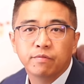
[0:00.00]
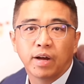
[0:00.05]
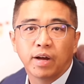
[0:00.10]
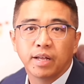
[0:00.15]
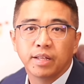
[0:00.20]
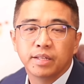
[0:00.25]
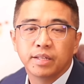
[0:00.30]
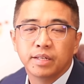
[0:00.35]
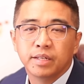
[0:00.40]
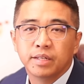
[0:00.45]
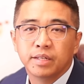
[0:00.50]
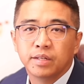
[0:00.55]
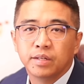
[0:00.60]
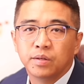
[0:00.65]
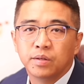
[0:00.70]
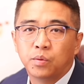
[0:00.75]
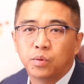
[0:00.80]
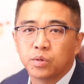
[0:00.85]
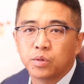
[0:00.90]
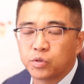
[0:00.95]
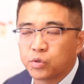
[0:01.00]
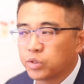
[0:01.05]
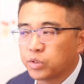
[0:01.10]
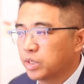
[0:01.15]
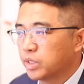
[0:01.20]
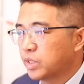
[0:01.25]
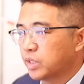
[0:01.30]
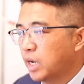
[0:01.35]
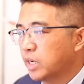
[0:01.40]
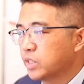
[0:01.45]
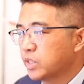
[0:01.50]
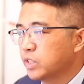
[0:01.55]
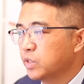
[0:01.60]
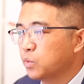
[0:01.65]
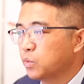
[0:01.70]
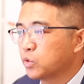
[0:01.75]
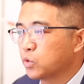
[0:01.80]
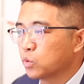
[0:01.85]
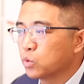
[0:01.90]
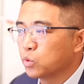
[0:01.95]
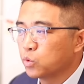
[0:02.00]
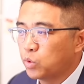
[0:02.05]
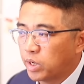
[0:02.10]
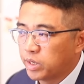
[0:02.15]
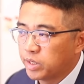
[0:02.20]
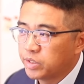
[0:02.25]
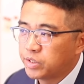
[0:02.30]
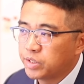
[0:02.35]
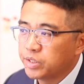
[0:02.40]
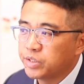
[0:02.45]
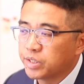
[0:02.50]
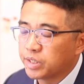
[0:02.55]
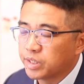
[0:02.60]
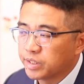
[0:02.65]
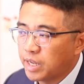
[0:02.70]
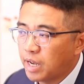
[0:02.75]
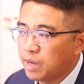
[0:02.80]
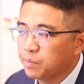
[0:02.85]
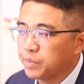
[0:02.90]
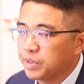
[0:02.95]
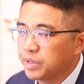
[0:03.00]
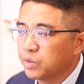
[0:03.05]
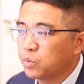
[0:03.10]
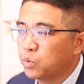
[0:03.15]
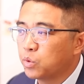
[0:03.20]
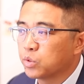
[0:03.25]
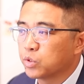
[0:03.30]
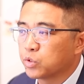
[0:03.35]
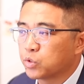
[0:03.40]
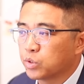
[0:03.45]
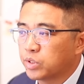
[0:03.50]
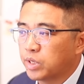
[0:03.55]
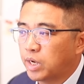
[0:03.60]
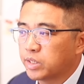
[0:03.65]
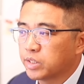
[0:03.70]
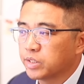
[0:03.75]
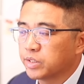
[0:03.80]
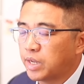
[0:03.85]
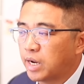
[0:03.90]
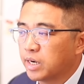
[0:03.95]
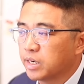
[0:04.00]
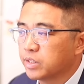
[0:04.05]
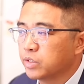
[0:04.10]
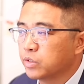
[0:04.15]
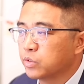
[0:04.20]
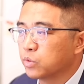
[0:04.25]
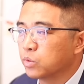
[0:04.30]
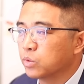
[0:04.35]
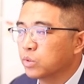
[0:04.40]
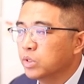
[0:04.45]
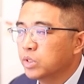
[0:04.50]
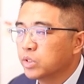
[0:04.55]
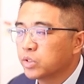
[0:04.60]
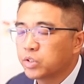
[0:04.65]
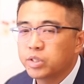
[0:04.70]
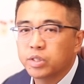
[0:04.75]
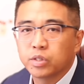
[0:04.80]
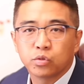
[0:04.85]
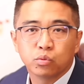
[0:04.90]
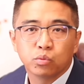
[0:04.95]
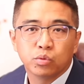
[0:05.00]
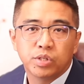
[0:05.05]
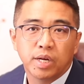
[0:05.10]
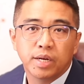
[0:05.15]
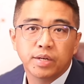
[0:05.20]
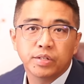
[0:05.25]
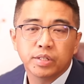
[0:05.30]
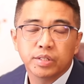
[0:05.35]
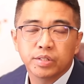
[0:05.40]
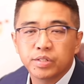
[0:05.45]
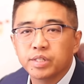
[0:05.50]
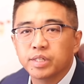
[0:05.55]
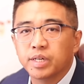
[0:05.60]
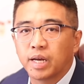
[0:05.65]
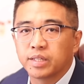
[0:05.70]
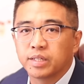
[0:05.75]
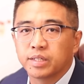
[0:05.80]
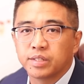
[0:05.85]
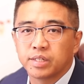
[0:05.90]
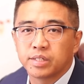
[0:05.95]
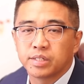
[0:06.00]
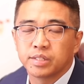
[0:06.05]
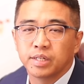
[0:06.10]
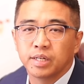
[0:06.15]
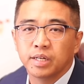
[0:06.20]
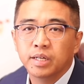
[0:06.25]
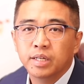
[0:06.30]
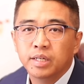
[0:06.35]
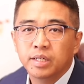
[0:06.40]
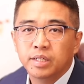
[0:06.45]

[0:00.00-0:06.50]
返，或者说呢，他是因为种种原因申请了难民，或者说他是拿了那种特殊签证进来的，但是呢，